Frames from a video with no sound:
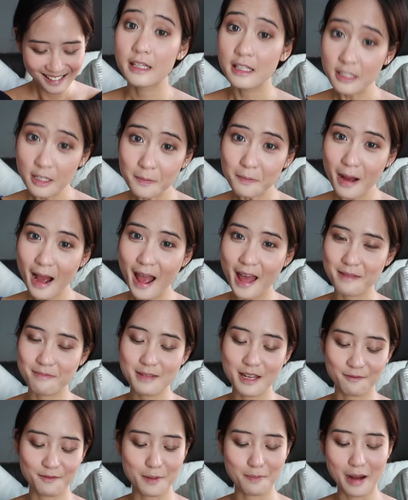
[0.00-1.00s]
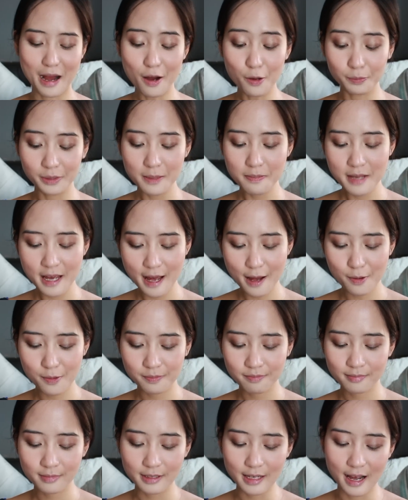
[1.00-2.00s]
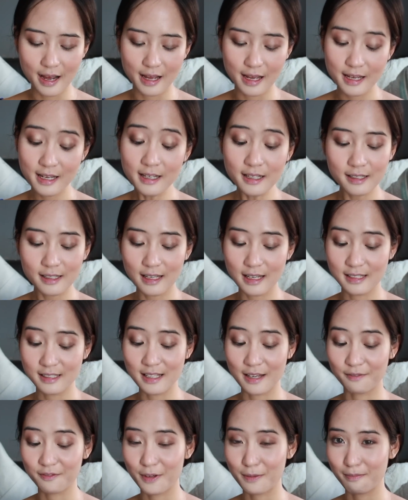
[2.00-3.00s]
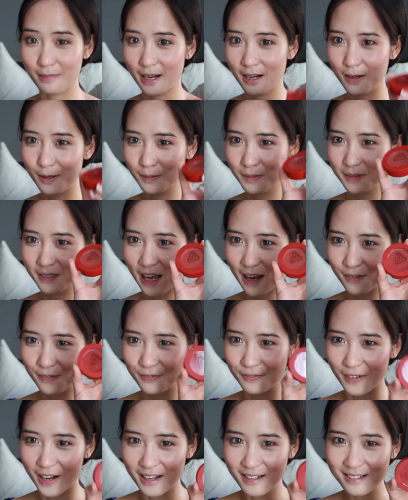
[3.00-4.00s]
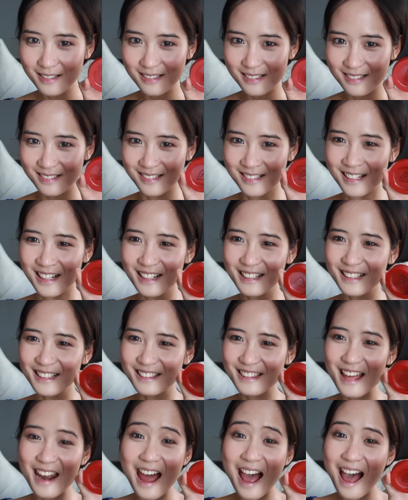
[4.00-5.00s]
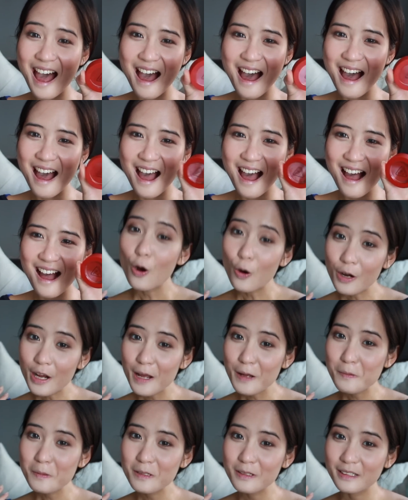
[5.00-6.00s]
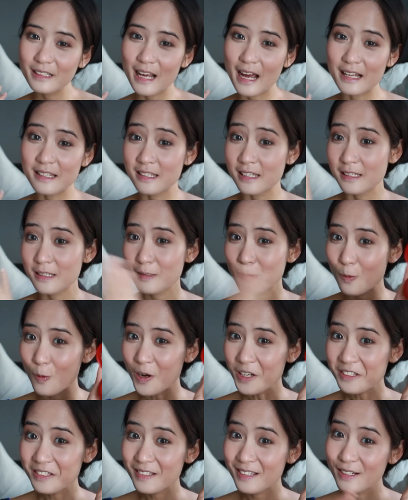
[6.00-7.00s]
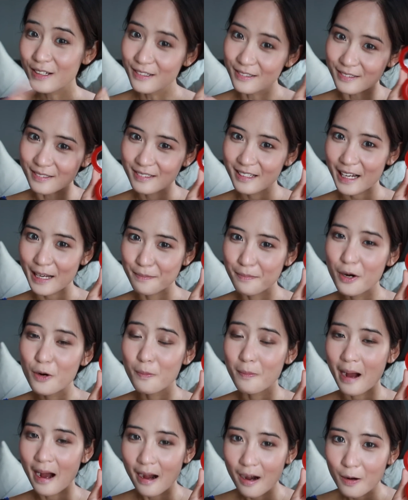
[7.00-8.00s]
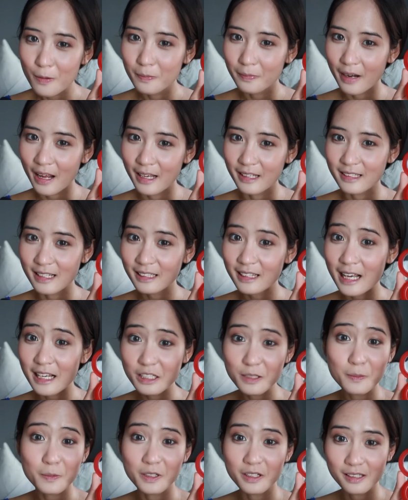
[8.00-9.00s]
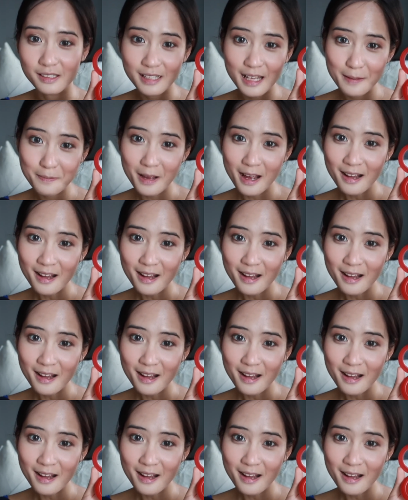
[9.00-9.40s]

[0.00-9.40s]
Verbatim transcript: Thế nhưng mà sản phẩm má hồng tiếp theo, đấy là sản phẩm má hồng dạng phấn. Ta-da! Ok, bây giờ thì Hà sẽ swatch thử cái màu má hồng này ra tay cho mọi người xem